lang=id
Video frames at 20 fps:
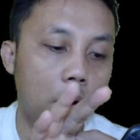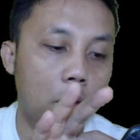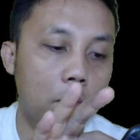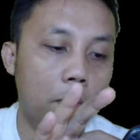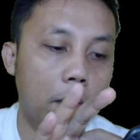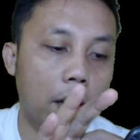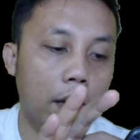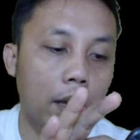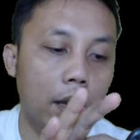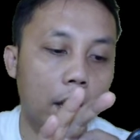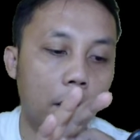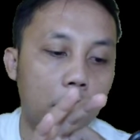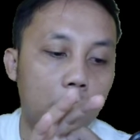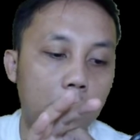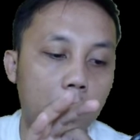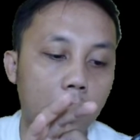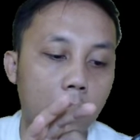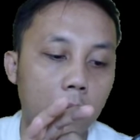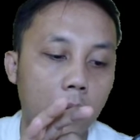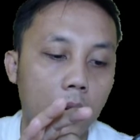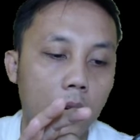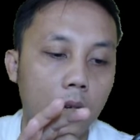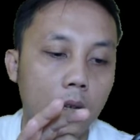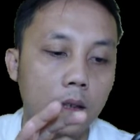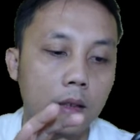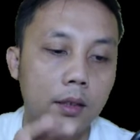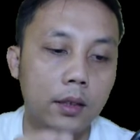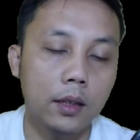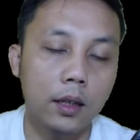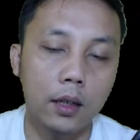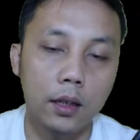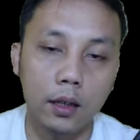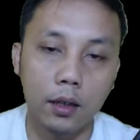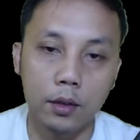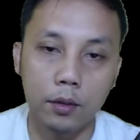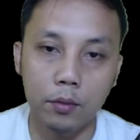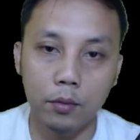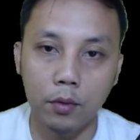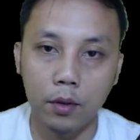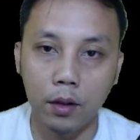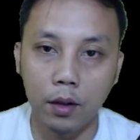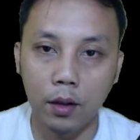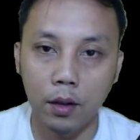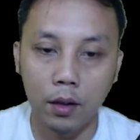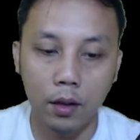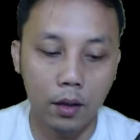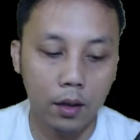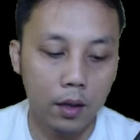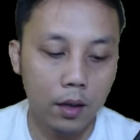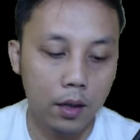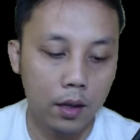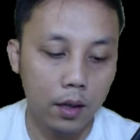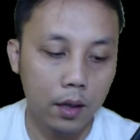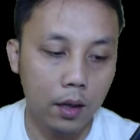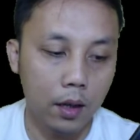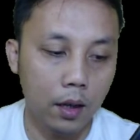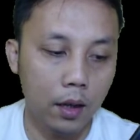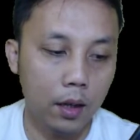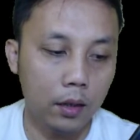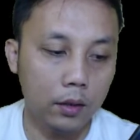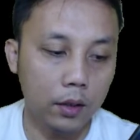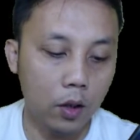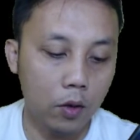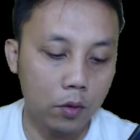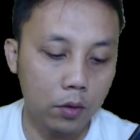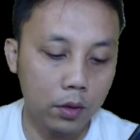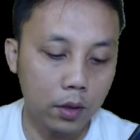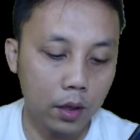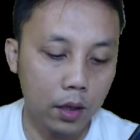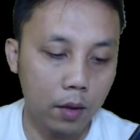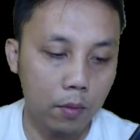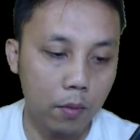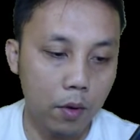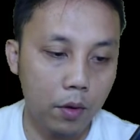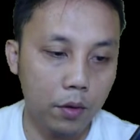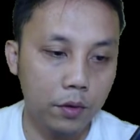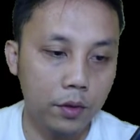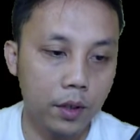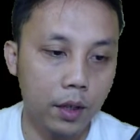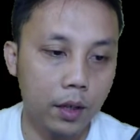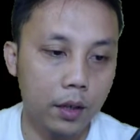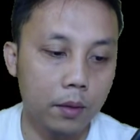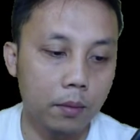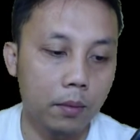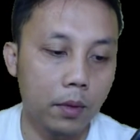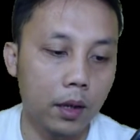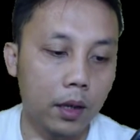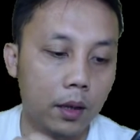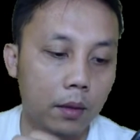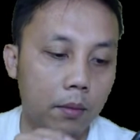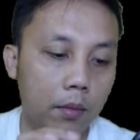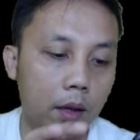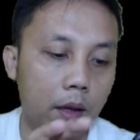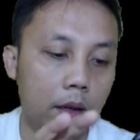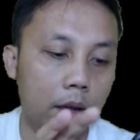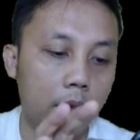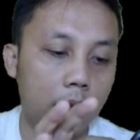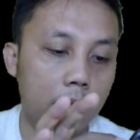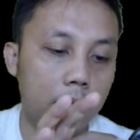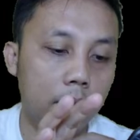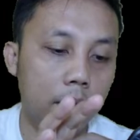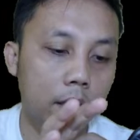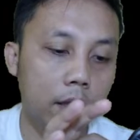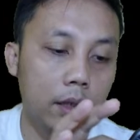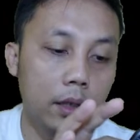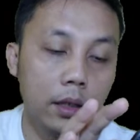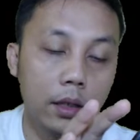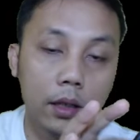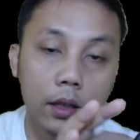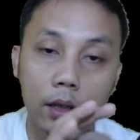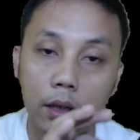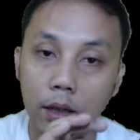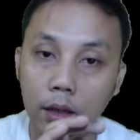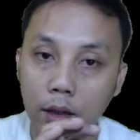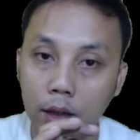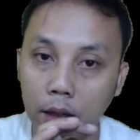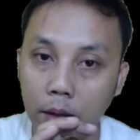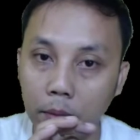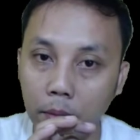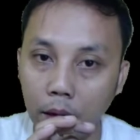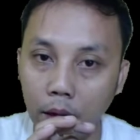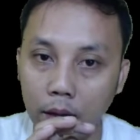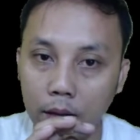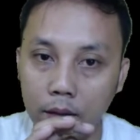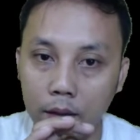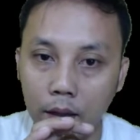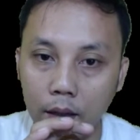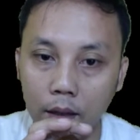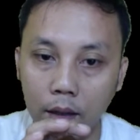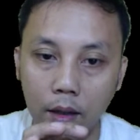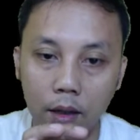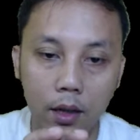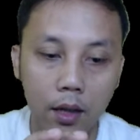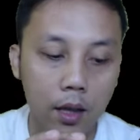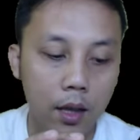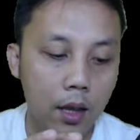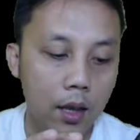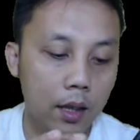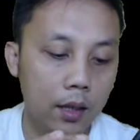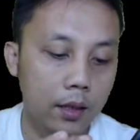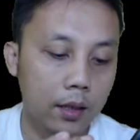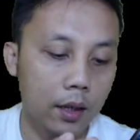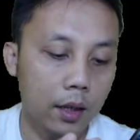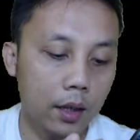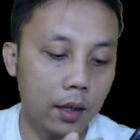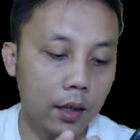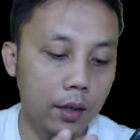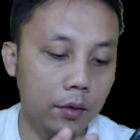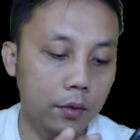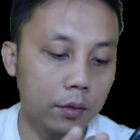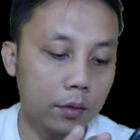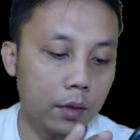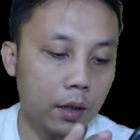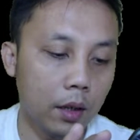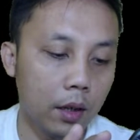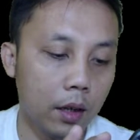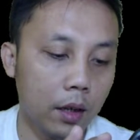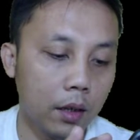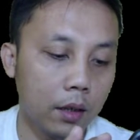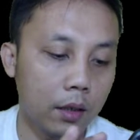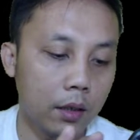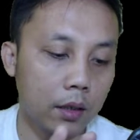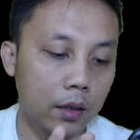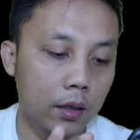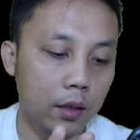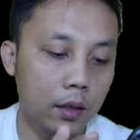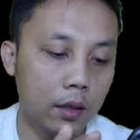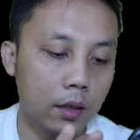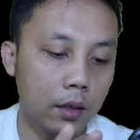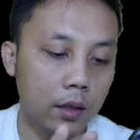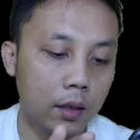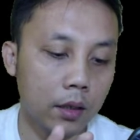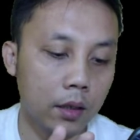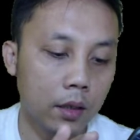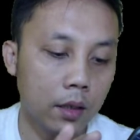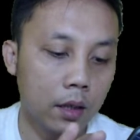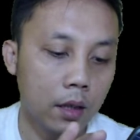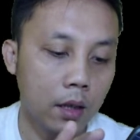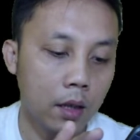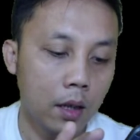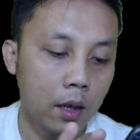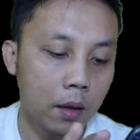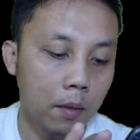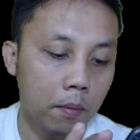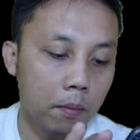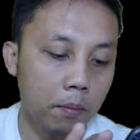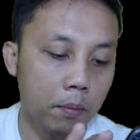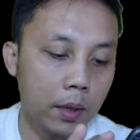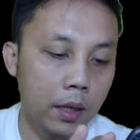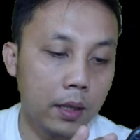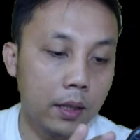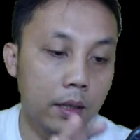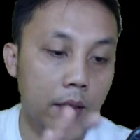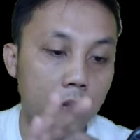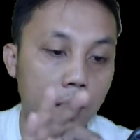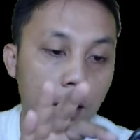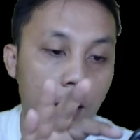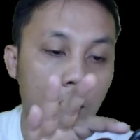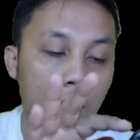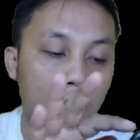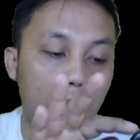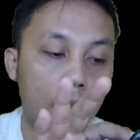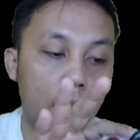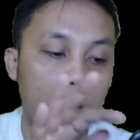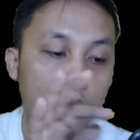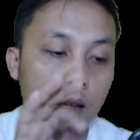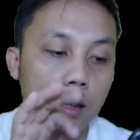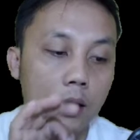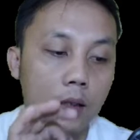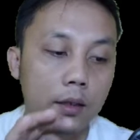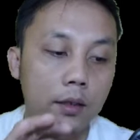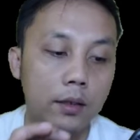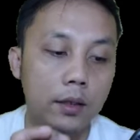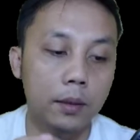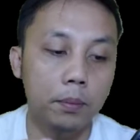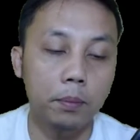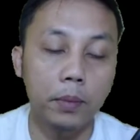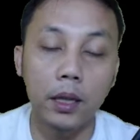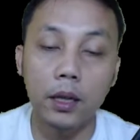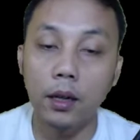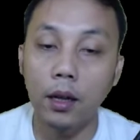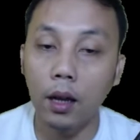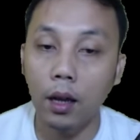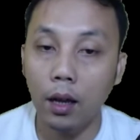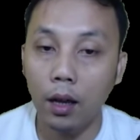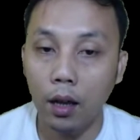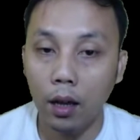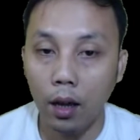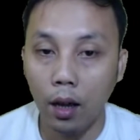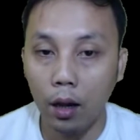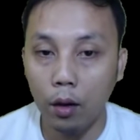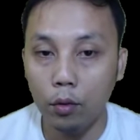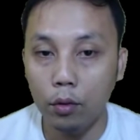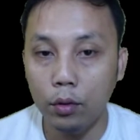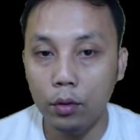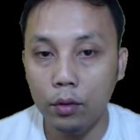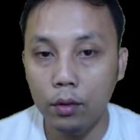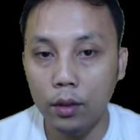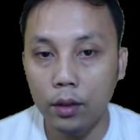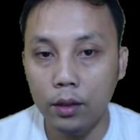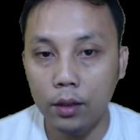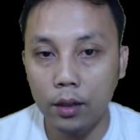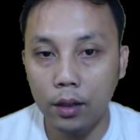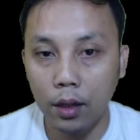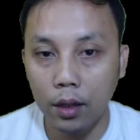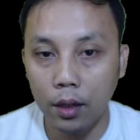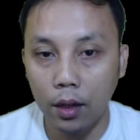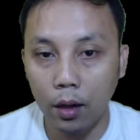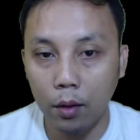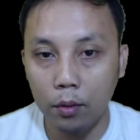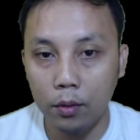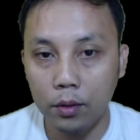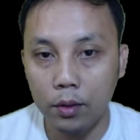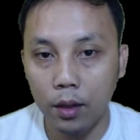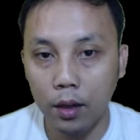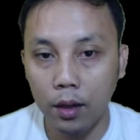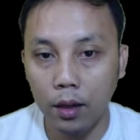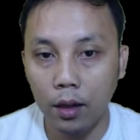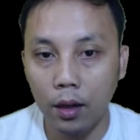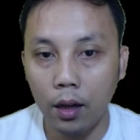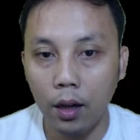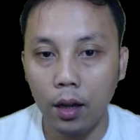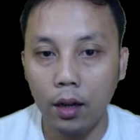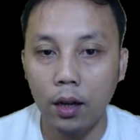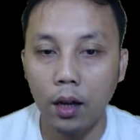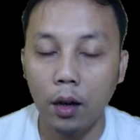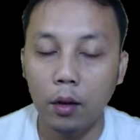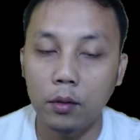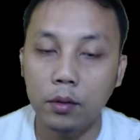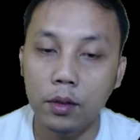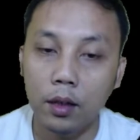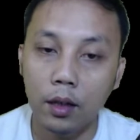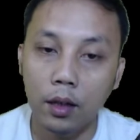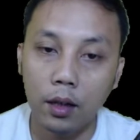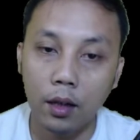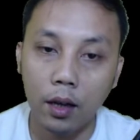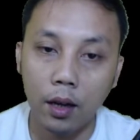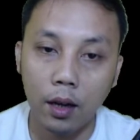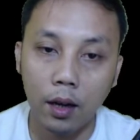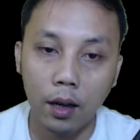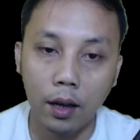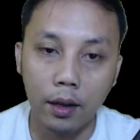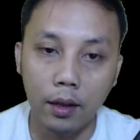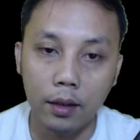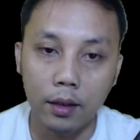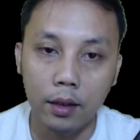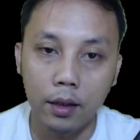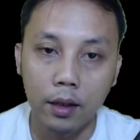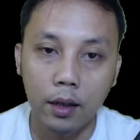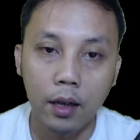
mau pakai akun yang mana di sini ada semua. atau saya mau cek bagaimana di Gmail saya, saya juga uh, bisa pindah akun. Di sini ada akun saya, ada akun saya yang lain.